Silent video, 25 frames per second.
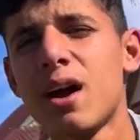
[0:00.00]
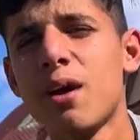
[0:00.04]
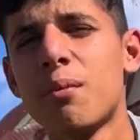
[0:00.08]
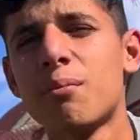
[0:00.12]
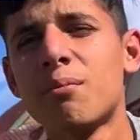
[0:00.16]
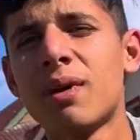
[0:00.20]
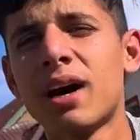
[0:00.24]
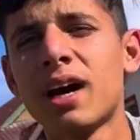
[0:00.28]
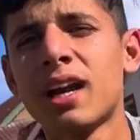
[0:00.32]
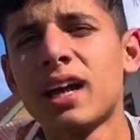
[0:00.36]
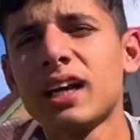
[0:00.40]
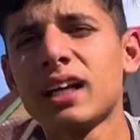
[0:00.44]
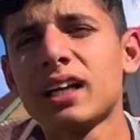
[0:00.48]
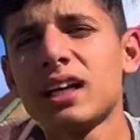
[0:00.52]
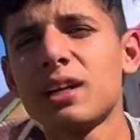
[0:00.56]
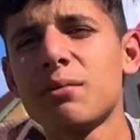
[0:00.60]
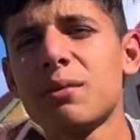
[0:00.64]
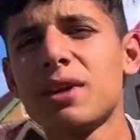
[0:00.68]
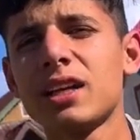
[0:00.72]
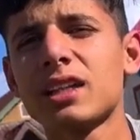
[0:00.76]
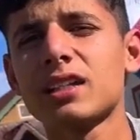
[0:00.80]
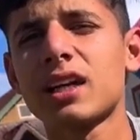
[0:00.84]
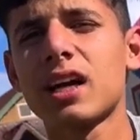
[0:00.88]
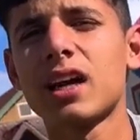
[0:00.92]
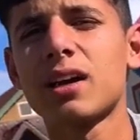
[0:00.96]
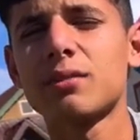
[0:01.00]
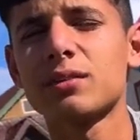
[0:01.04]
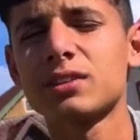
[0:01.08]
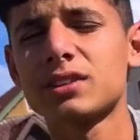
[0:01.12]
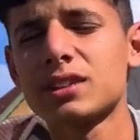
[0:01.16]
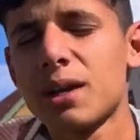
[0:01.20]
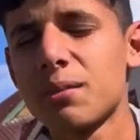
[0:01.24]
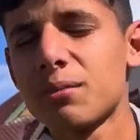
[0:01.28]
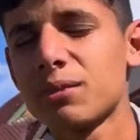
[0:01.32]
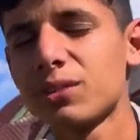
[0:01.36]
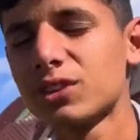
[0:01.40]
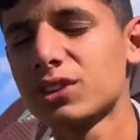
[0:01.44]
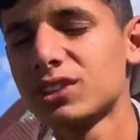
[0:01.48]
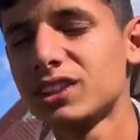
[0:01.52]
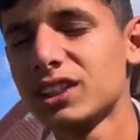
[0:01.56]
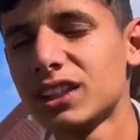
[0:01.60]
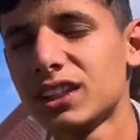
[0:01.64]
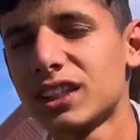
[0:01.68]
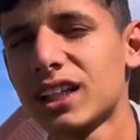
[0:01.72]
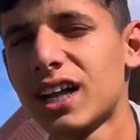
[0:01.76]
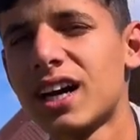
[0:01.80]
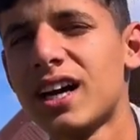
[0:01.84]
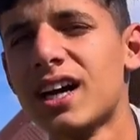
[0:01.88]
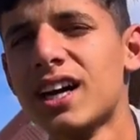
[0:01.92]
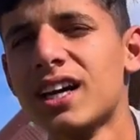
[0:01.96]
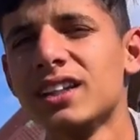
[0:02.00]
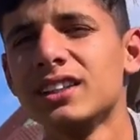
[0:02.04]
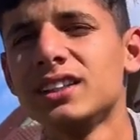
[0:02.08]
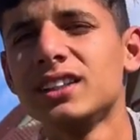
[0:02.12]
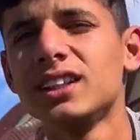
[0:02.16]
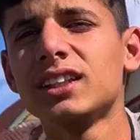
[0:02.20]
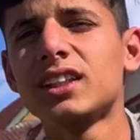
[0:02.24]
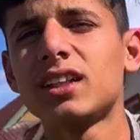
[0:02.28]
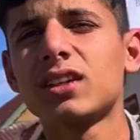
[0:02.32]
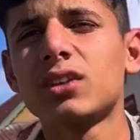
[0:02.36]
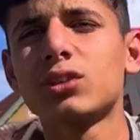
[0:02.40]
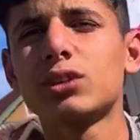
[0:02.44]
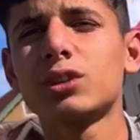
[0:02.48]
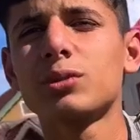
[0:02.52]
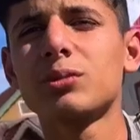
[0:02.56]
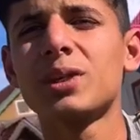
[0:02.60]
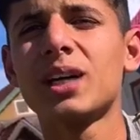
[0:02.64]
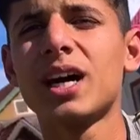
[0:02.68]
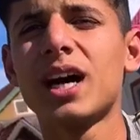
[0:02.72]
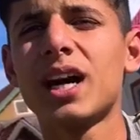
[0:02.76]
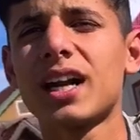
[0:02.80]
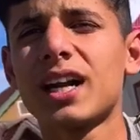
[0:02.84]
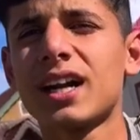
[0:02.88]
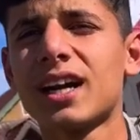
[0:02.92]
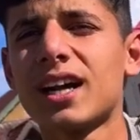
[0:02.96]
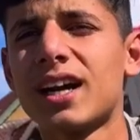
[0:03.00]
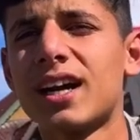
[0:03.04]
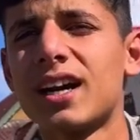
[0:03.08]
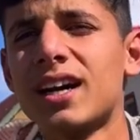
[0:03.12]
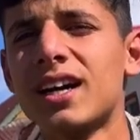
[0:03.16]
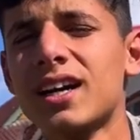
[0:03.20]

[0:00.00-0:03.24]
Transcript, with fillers: माना कि मैं कब सब कुछ जीता जीता कुछ भी हार ना